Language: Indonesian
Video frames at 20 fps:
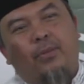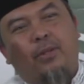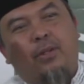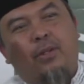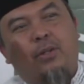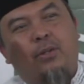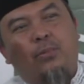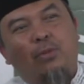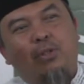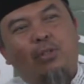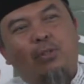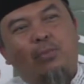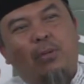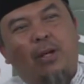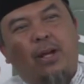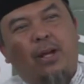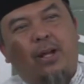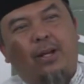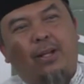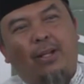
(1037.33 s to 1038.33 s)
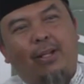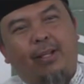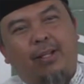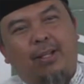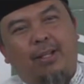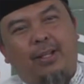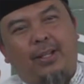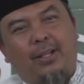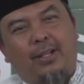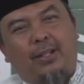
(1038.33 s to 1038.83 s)
Komus
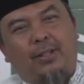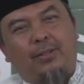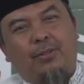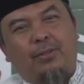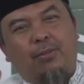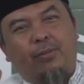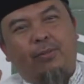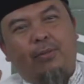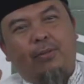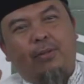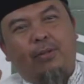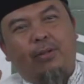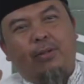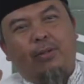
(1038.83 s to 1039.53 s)
Ma'ani itu